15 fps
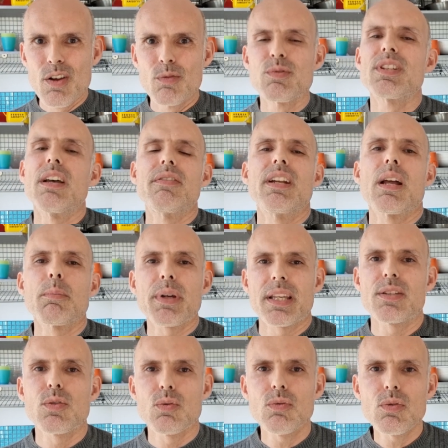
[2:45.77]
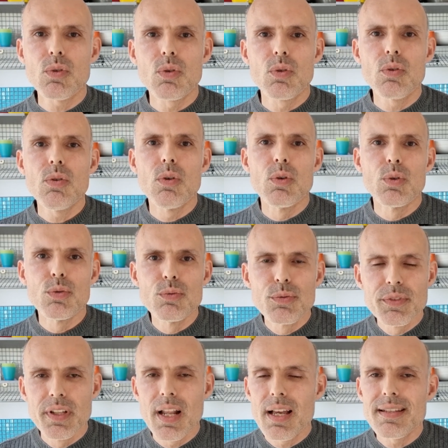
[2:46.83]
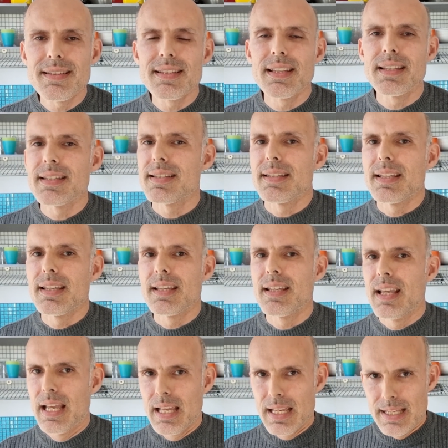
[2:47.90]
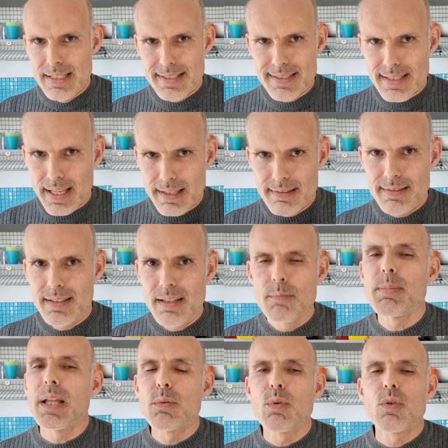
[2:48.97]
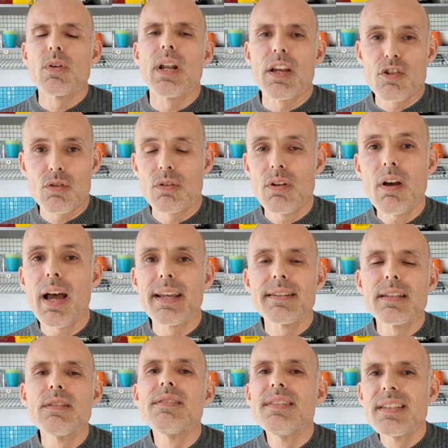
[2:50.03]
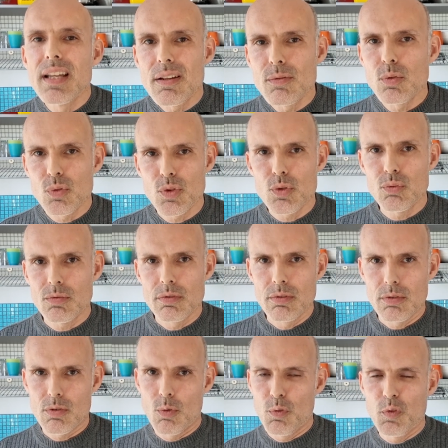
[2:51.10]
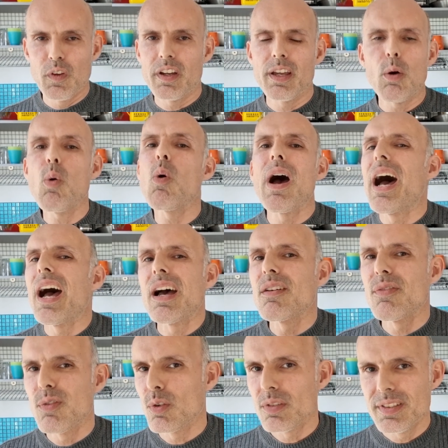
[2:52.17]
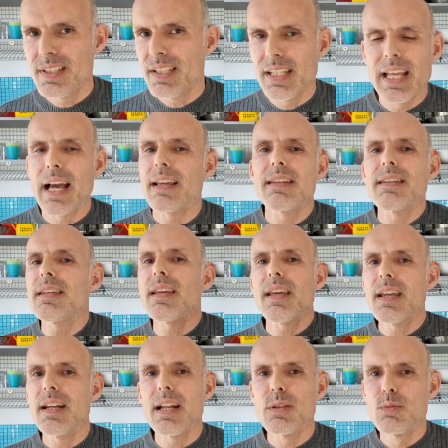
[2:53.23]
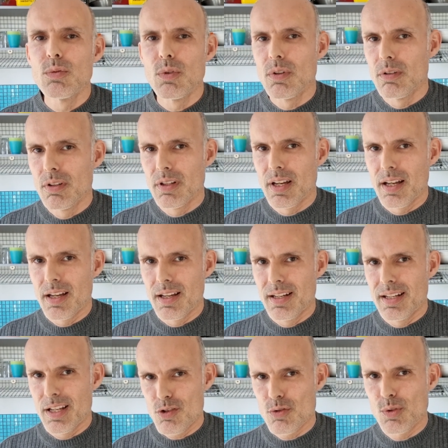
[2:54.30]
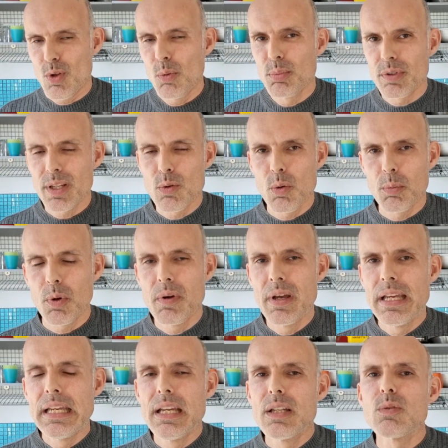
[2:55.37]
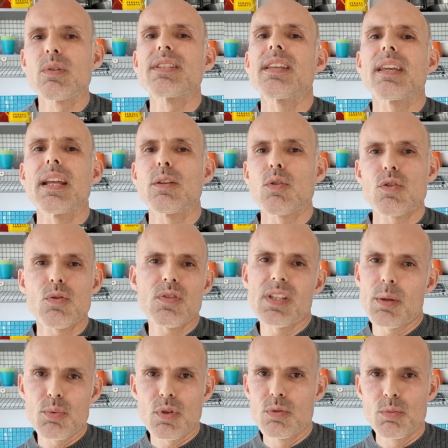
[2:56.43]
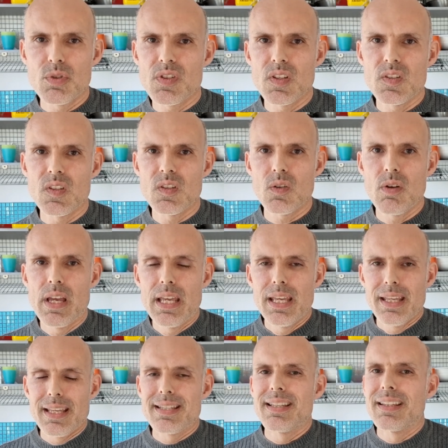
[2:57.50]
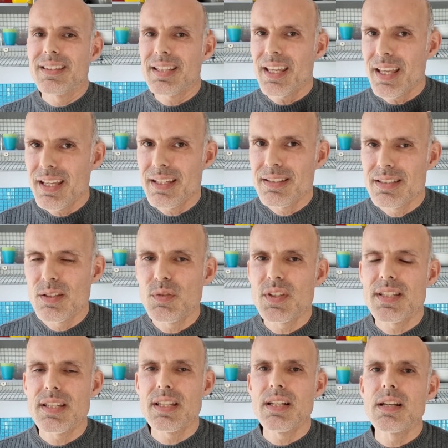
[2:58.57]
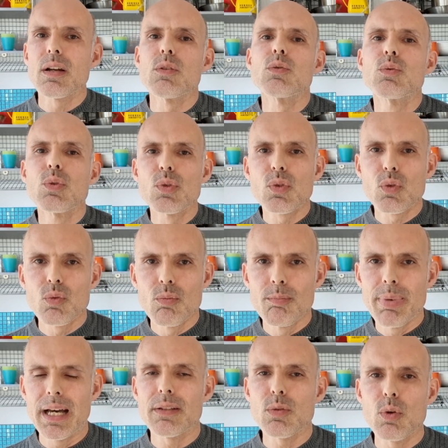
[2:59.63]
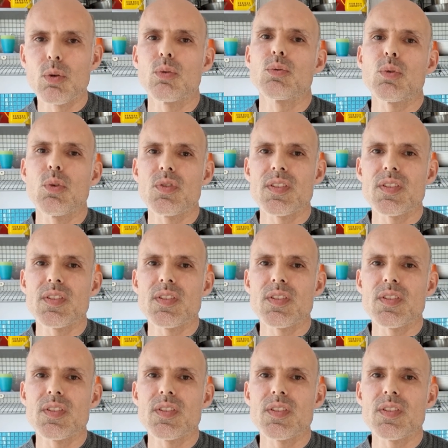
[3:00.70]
vous avez l'impression que le Nutella, c'est, ça a été, pardon, que la Chandeleur a été une invention, que Ferrero a inventé et a créé la, la, la Chandeleur pour les gourmands. Donc c'est quelque chose d'absolument saisissant. Et c'est très difficile de se battre contre